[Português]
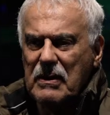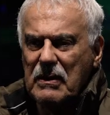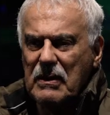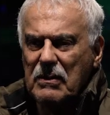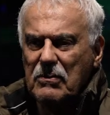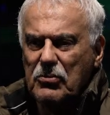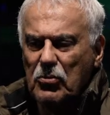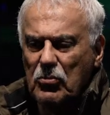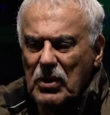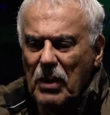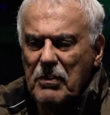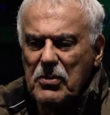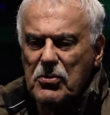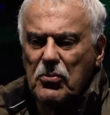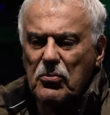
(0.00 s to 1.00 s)
é,
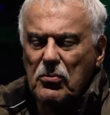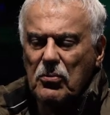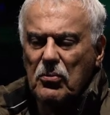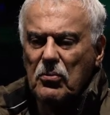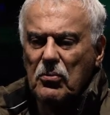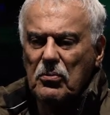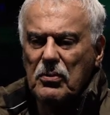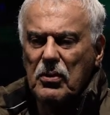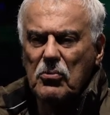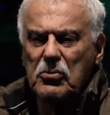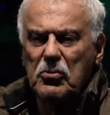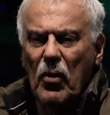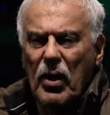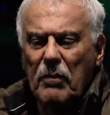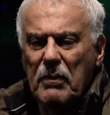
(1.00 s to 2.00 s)
juntamente com, com o
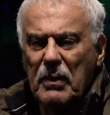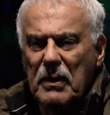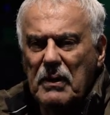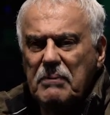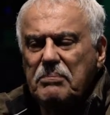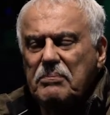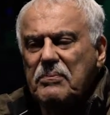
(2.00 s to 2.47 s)
Nilson Raman,